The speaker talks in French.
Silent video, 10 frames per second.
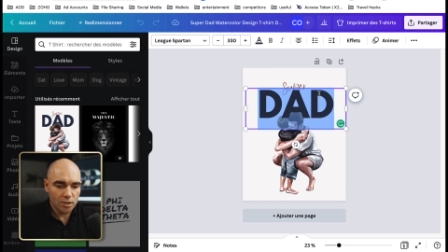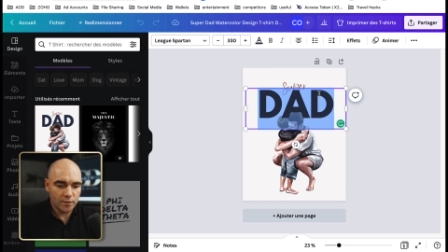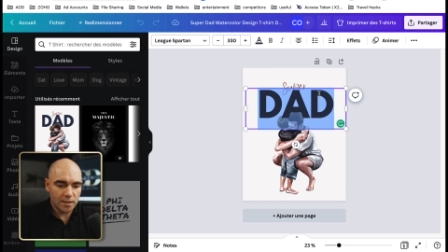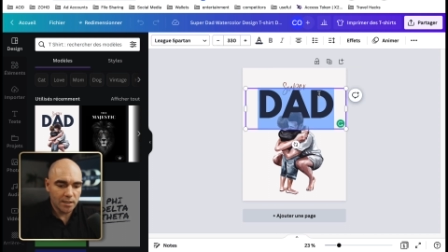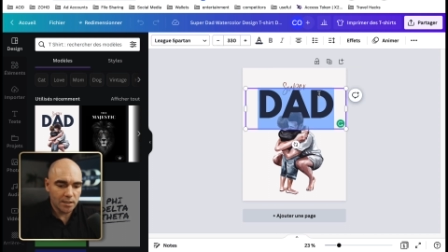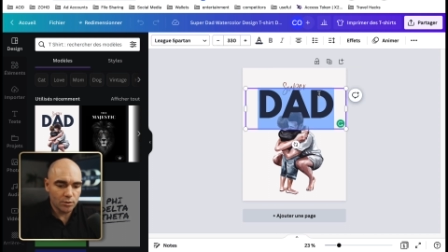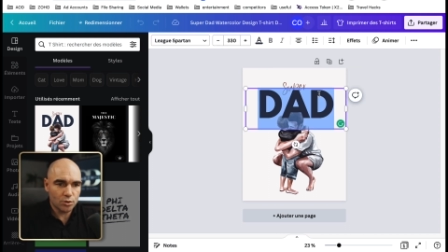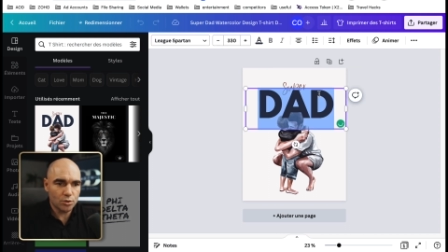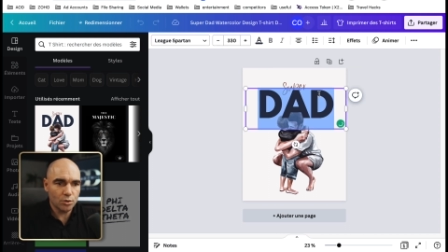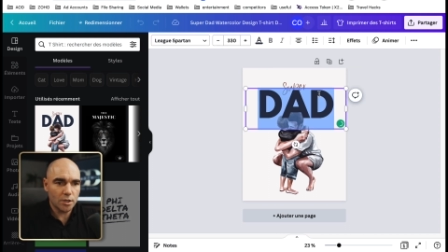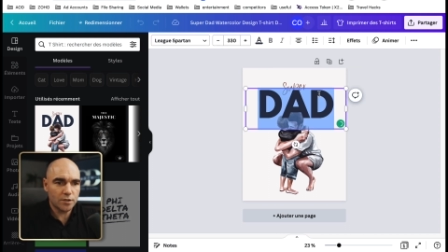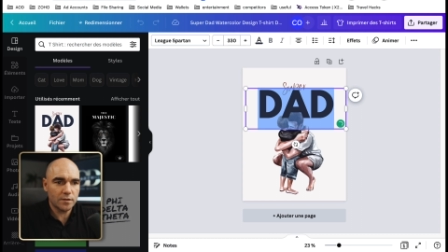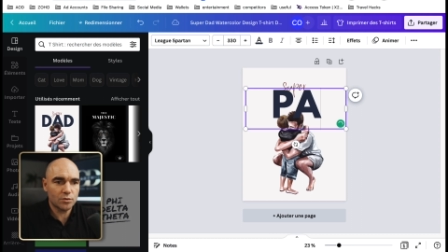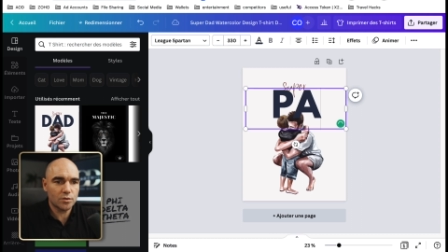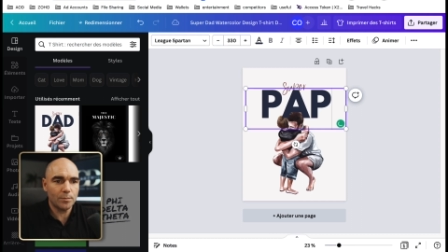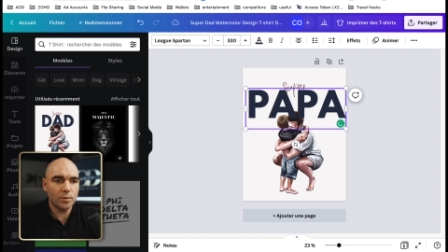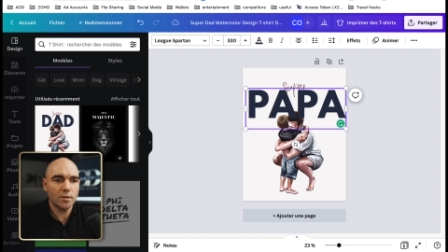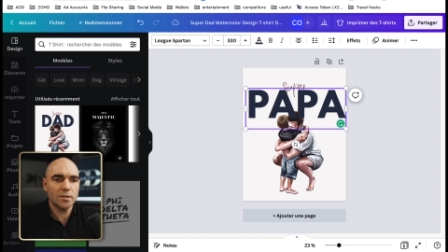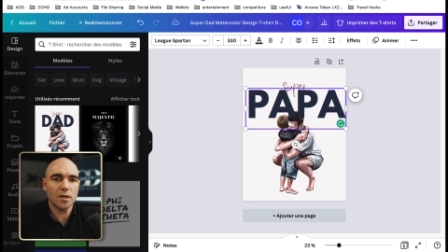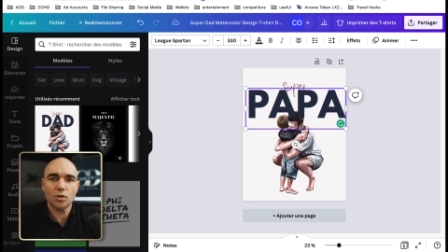Je vais cliquer dessus et je vais tout
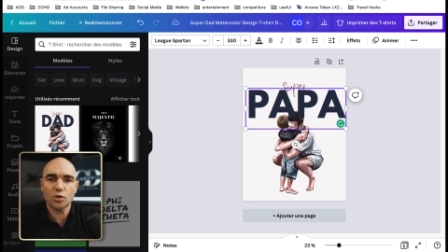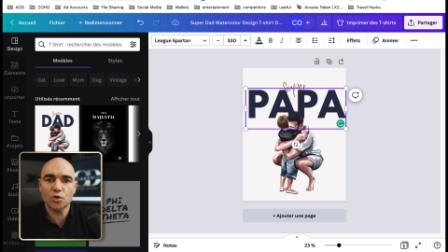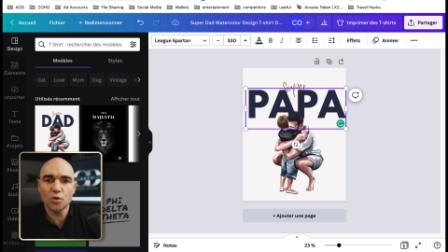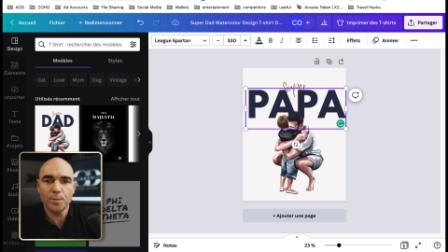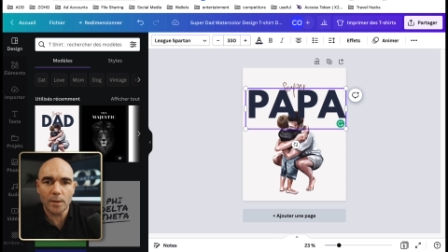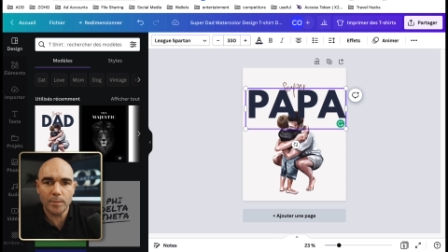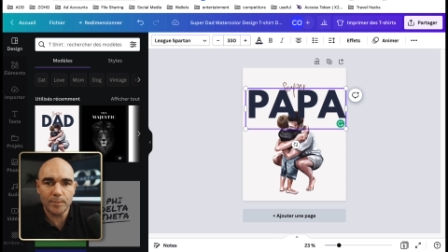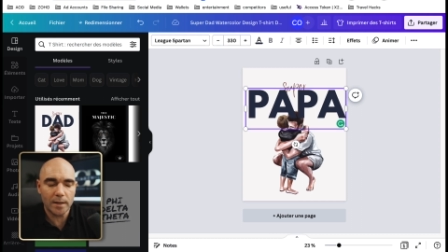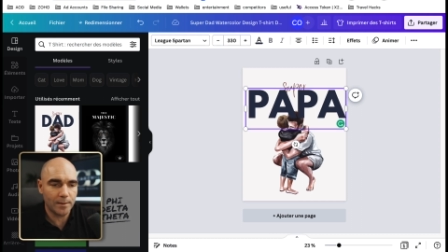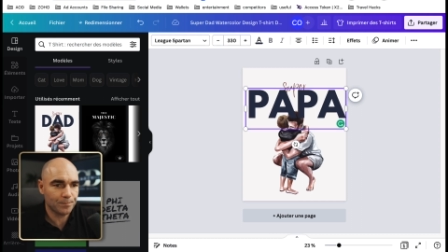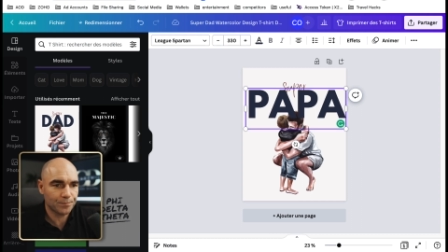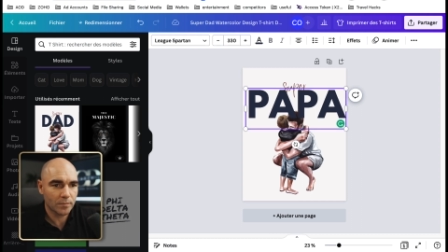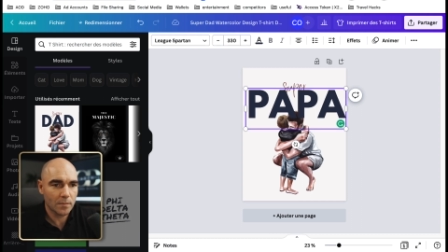simplement dire Super Papa.